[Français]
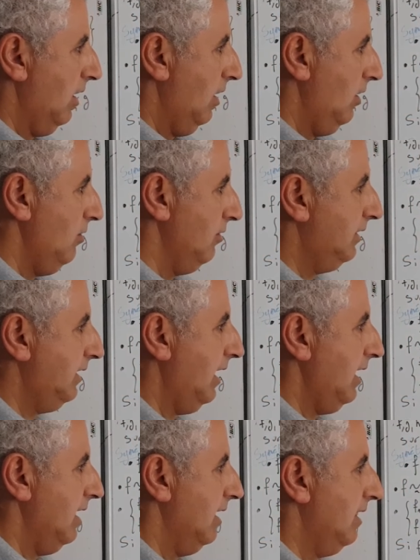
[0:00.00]
le
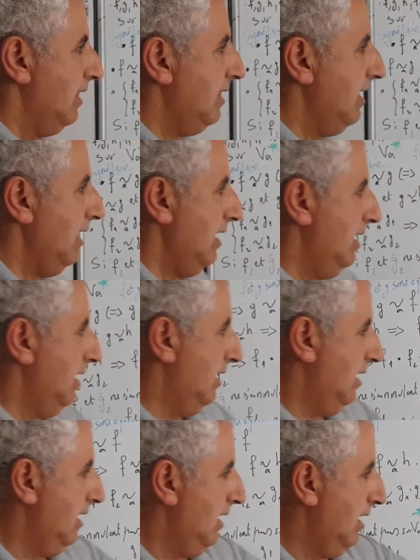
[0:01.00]
T, c'est
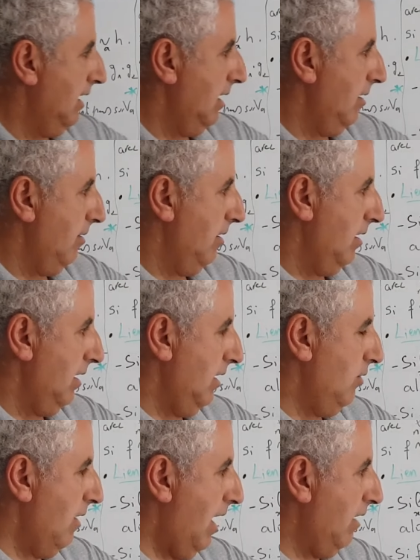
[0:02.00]

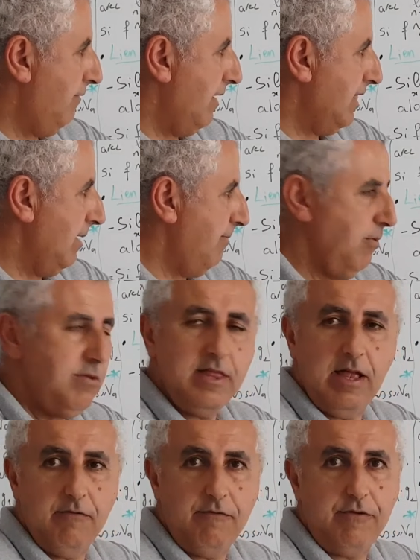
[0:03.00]
le alpha, c'est plus
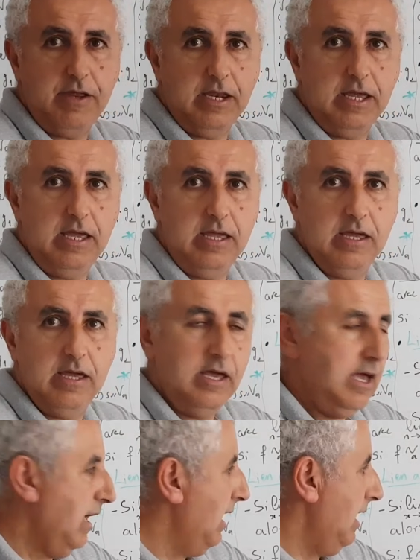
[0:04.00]
l'infini,
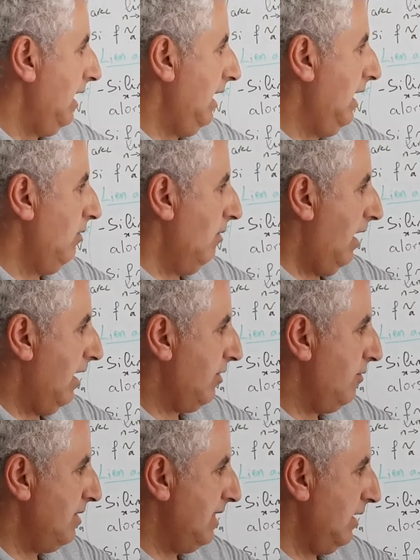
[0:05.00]
et le A,
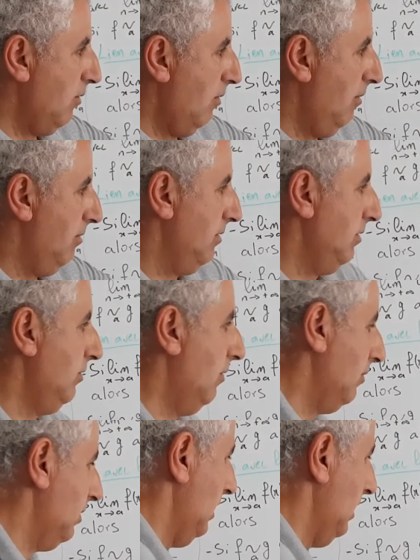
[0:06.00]
c'est 0. Donc,